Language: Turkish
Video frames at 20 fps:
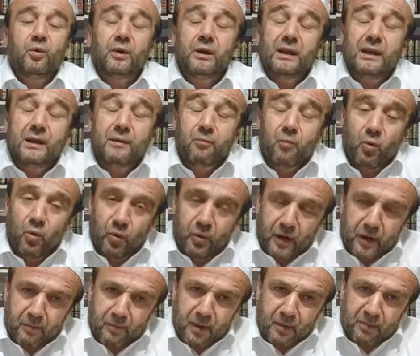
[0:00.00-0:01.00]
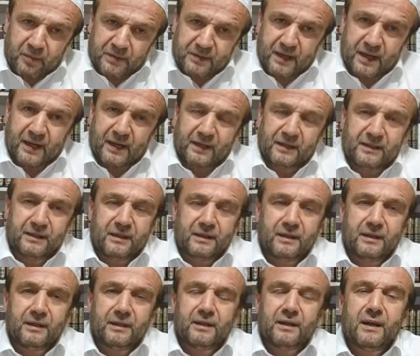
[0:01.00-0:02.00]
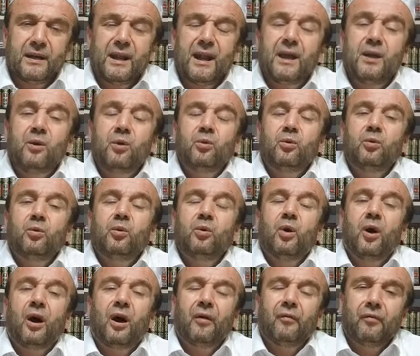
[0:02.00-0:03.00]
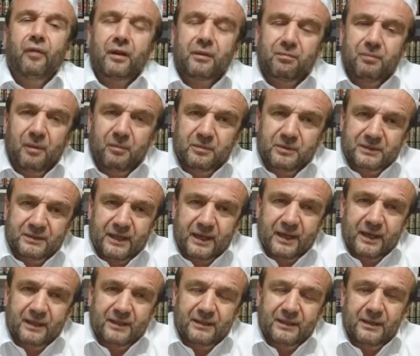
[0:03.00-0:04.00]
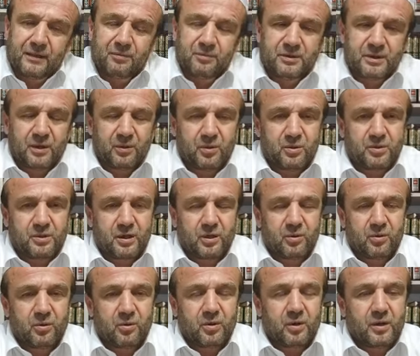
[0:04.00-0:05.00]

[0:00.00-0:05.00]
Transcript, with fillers: ilim öğrenmemiz gerektiğini, ne yönlü anlatmamız gerektiğini bize gösteriyor.